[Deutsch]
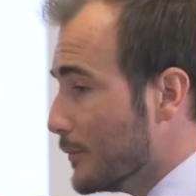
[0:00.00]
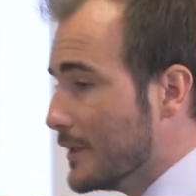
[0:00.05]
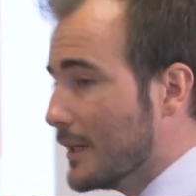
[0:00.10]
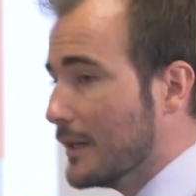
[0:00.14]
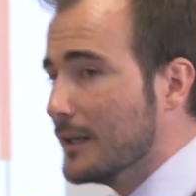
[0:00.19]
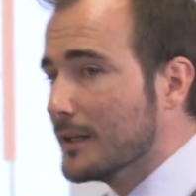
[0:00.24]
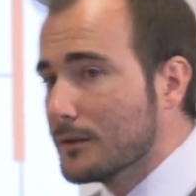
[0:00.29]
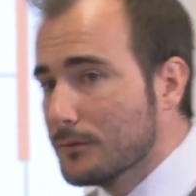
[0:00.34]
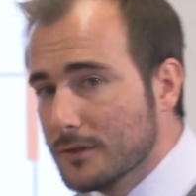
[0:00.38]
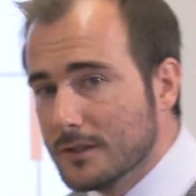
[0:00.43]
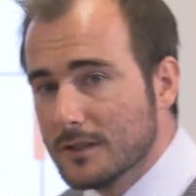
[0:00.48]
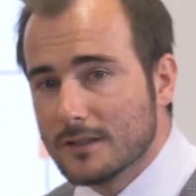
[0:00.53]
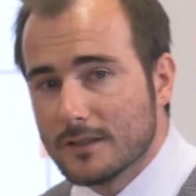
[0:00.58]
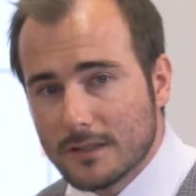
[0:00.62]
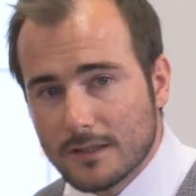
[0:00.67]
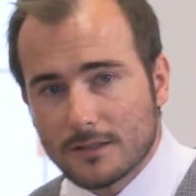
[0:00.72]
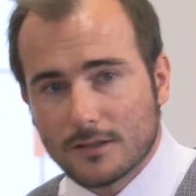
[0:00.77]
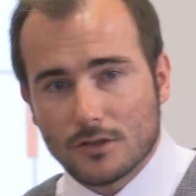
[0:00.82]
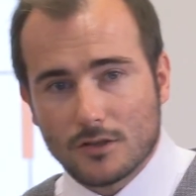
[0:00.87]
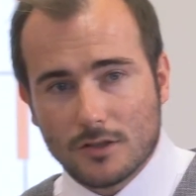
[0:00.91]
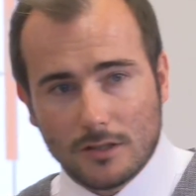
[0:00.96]
mehr
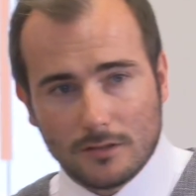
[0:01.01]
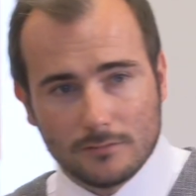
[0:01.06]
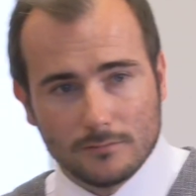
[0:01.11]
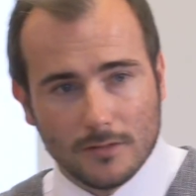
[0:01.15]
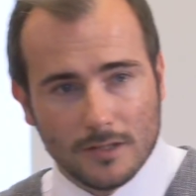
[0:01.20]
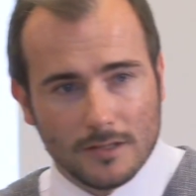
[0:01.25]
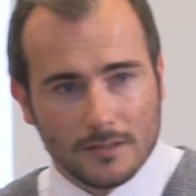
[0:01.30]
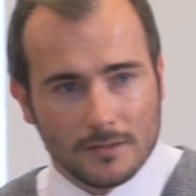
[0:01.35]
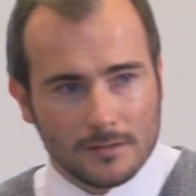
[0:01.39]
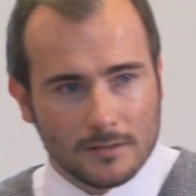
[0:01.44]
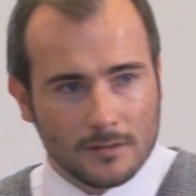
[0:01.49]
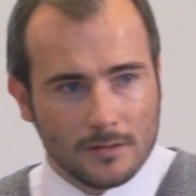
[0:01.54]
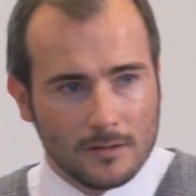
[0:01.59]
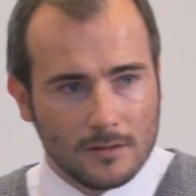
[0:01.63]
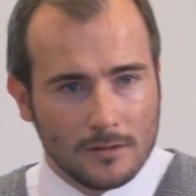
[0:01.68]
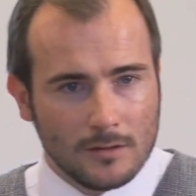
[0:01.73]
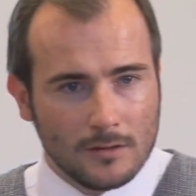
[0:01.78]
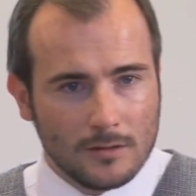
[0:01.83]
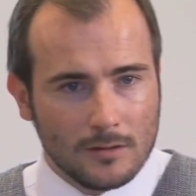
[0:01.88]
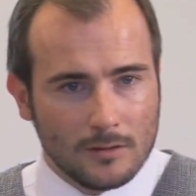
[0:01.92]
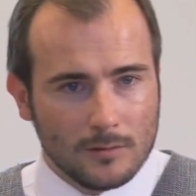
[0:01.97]
Liquidität geschaffen hat,
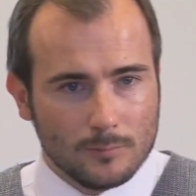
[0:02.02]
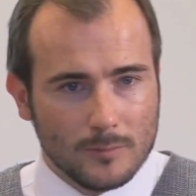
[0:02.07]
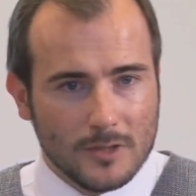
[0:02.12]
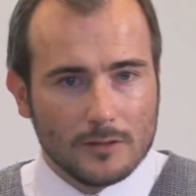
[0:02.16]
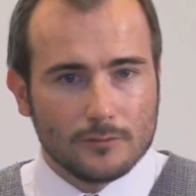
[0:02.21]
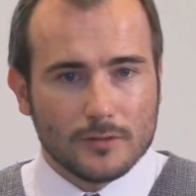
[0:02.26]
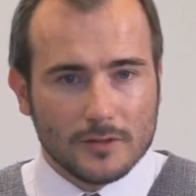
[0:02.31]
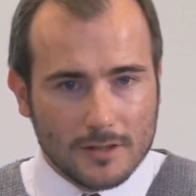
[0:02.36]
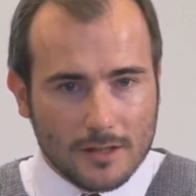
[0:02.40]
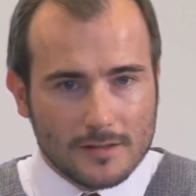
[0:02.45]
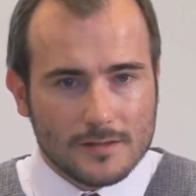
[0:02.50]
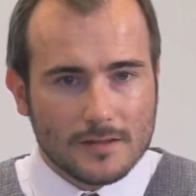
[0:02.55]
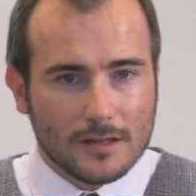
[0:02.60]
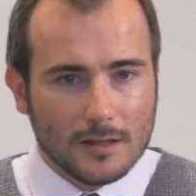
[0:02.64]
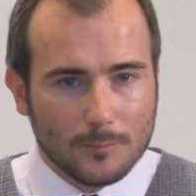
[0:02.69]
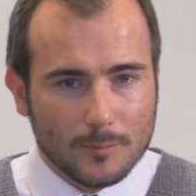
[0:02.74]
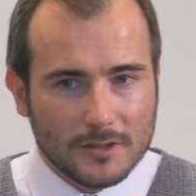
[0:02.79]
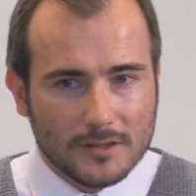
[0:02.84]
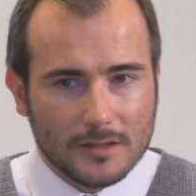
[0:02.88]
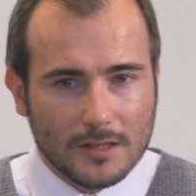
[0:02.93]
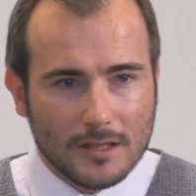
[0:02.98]
mehr
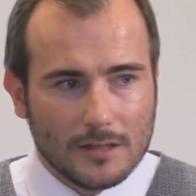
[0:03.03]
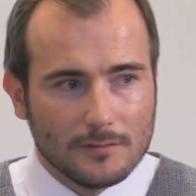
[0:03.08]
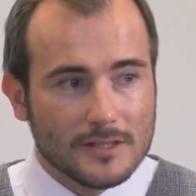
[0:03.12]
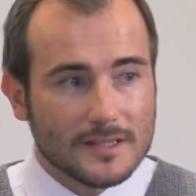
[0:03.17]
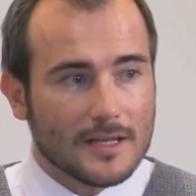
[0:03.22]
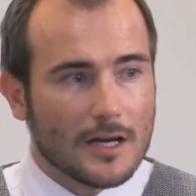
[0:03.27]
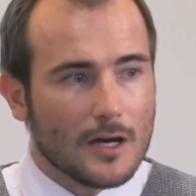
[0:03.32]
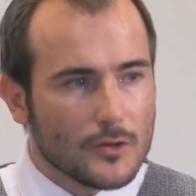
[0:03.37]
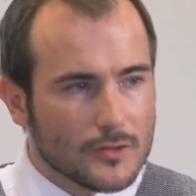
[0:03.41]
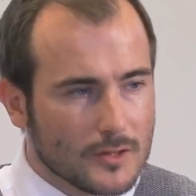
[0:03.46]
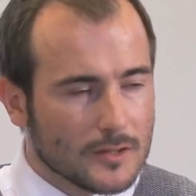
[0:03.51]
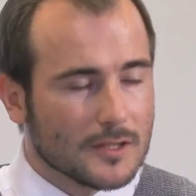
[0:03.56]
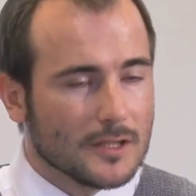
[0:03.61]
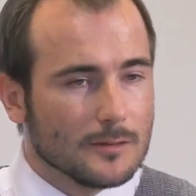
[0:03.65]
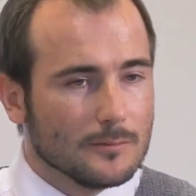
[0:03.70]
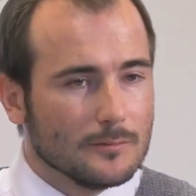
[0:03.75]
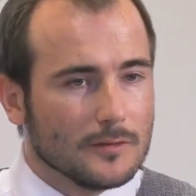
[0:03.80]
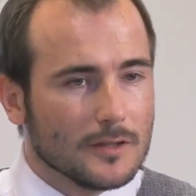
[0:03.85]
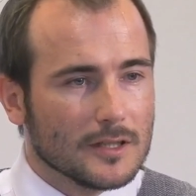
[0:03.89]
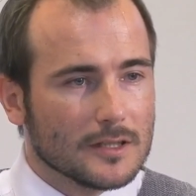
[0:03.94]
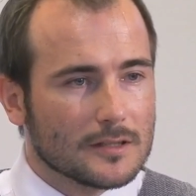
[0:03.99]
Finanzkapital, was
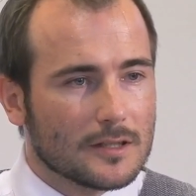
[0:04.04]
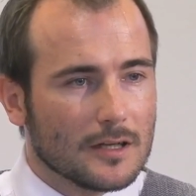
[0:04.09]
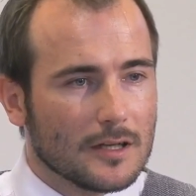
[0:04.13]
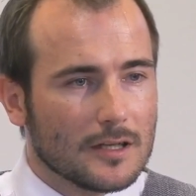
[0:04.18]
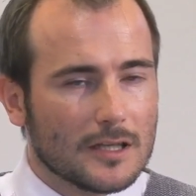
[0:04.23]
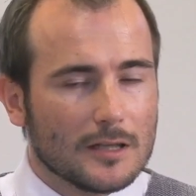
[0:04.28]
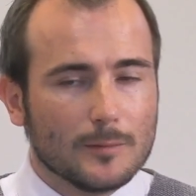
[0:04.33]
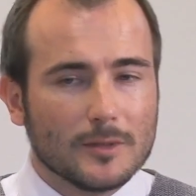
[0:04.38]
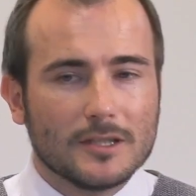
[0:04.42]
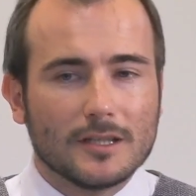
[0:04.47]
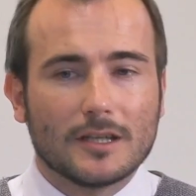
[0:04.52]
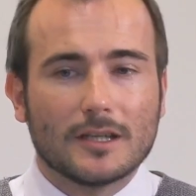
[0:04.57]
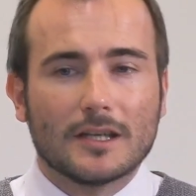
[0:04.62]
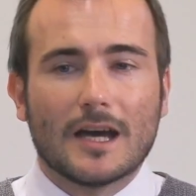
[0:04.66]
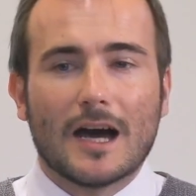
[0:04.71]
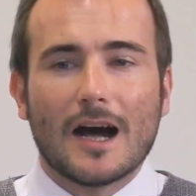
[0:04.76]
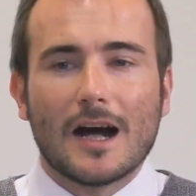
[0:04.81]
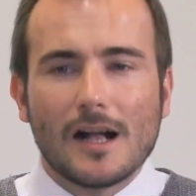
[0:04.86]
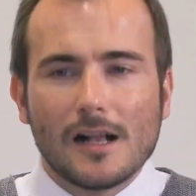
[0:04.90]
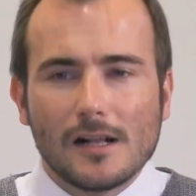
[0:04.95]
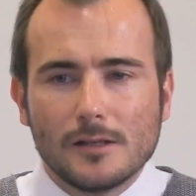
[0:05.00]
ausgegeben werden kann, aber die
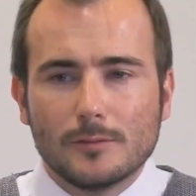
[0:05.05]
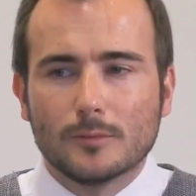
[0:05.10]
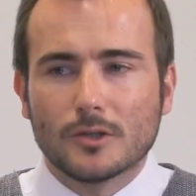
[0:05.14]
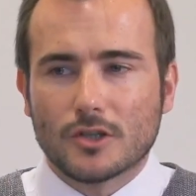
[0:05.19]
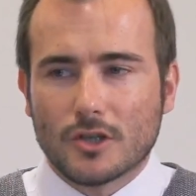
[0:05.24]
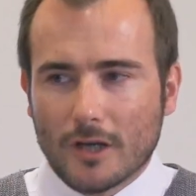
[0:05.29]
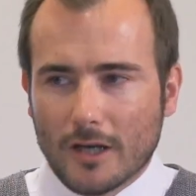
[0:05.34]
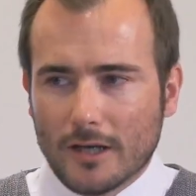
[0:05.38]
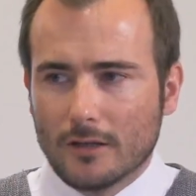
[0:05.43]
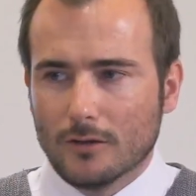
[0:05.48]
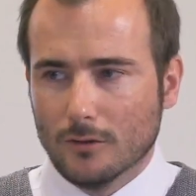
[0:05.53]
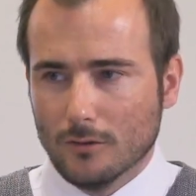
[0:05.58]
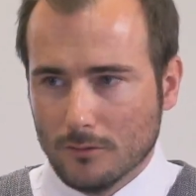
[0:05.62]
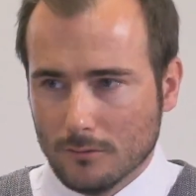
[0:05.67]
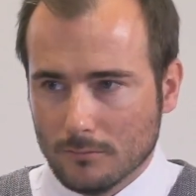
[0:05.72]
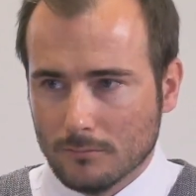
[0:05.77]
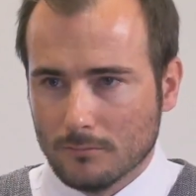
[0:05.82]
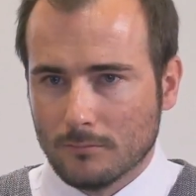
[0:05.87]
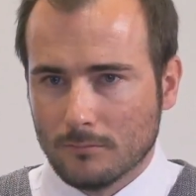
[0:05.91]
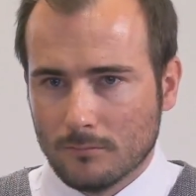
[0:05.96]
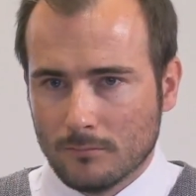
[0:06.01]
realen Beschränkungen
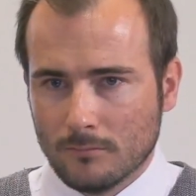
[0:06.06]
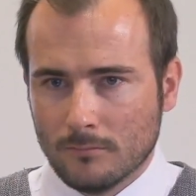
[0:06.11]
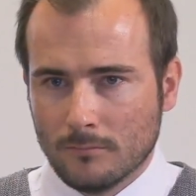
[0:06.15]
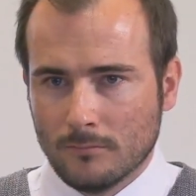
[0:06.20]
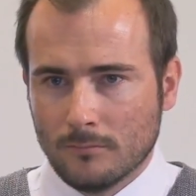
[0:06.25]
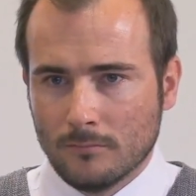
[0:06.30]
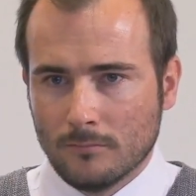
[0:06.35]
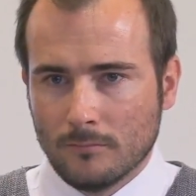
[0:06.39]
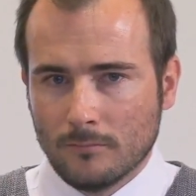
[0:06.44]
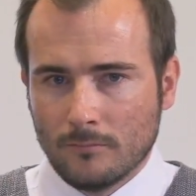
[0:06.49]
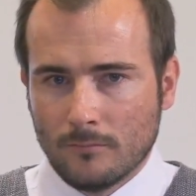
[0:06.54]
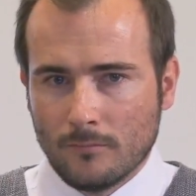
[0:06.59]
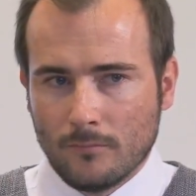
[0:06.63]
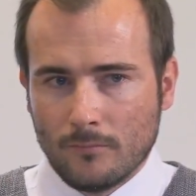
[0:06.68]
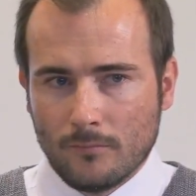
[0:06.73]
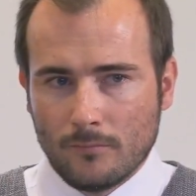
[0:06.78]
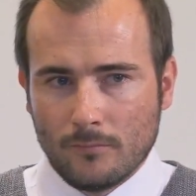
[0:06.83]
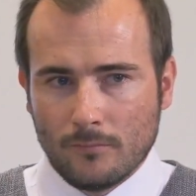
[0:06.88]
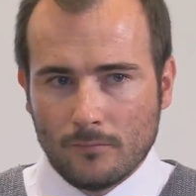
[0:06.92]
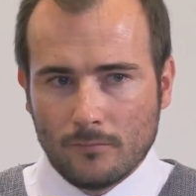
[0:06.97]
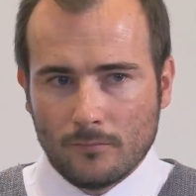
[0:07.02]

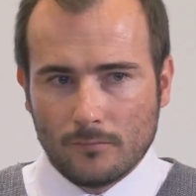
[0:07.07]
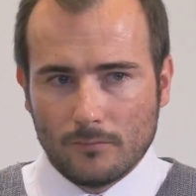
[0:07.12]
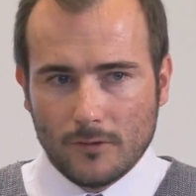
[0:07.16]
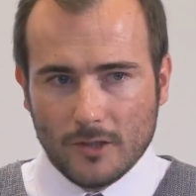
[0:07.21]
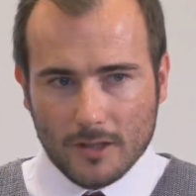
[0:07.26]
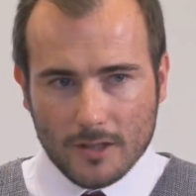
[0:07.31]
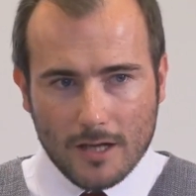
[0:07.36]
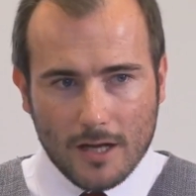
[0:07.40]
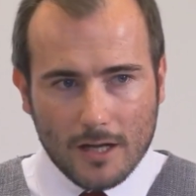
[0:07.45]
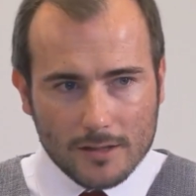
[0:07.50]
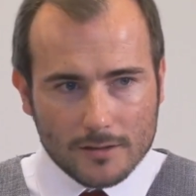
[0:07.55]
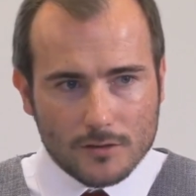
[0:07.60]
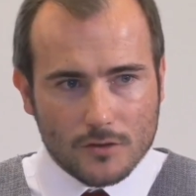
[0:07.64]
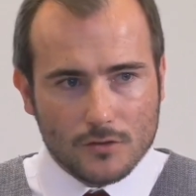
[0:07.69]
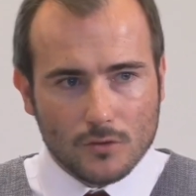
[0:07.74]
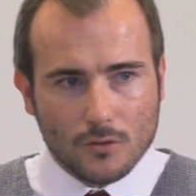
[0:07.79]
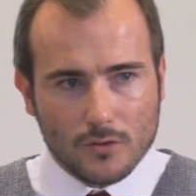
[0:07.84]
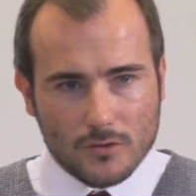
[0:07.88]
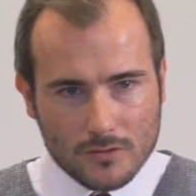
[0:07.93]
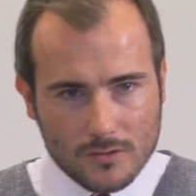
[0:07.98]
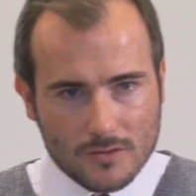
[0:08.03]
die realen
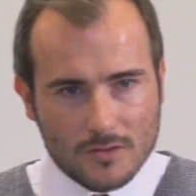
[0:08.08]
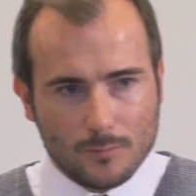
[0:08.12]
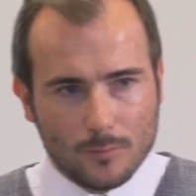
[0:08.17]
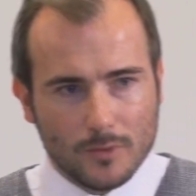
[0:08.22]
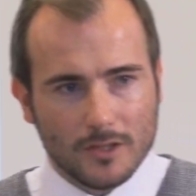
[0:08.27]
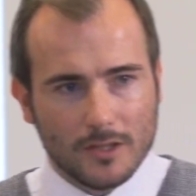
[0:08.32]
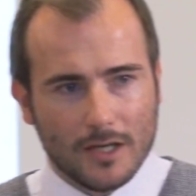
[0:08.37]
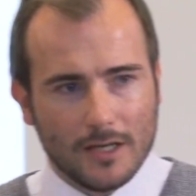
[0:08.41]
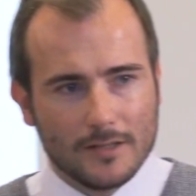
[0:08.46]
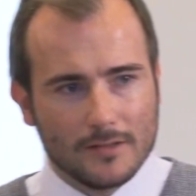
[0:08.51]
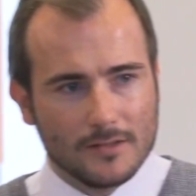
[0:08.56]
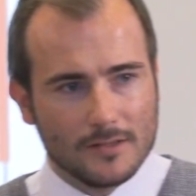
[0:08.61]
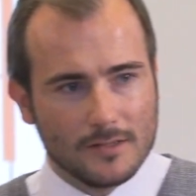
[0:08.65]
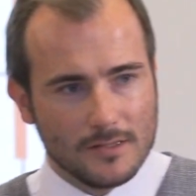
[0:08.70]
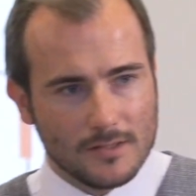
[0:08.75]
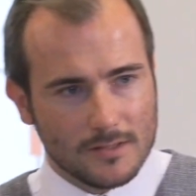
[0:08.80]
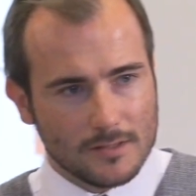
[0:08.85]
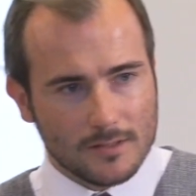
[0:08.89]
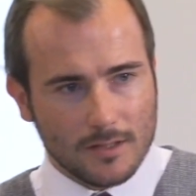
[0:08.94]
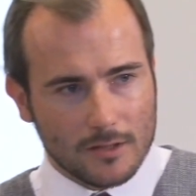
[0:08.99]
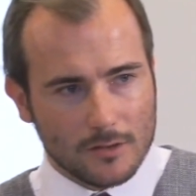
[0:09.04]
Ressourcen, die sind begrenzt, die sind